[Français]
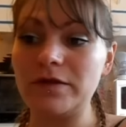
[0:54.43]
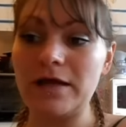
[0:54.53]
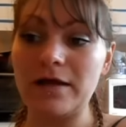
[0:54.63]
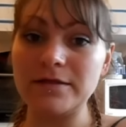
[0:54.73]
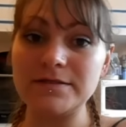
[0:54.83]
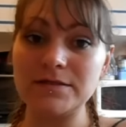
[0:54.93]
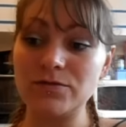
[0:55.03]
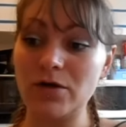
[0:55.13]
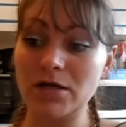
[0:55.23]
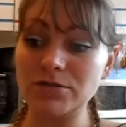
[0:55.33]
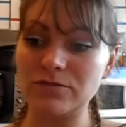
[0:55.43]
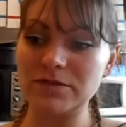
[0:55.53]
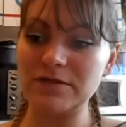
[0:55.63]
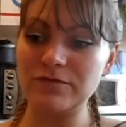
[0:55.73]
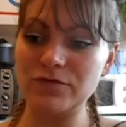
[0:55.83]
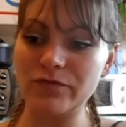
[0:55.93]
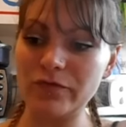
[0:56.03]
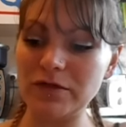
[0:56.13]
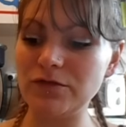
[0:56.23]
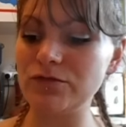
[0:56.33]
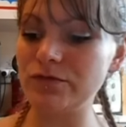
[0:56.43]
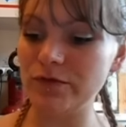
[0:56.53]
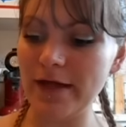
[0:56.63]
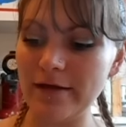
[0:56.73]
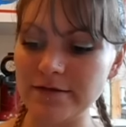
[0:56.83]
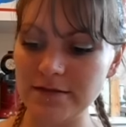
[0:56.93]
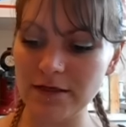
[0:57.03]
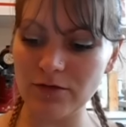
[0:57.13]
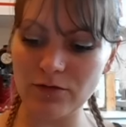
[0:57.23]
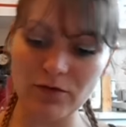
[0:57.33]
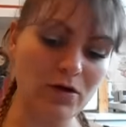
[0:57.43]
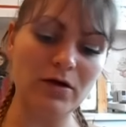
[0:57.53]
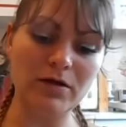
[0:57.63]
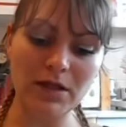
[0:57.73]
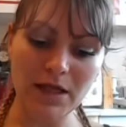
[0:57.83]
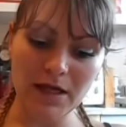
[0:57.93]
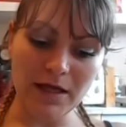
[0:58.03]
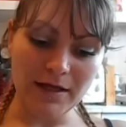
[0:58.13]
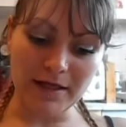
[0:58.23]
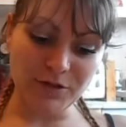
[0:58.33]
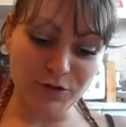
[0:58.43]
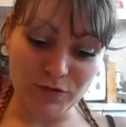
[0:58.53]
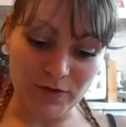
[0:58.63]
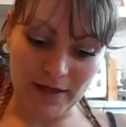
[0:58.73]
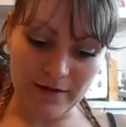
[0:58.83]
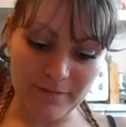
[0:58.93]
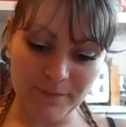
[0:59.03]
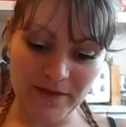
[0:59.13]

On a un de ces orages. Donc si vous entendez du tonnerre, c'est que il y a du tonnerre.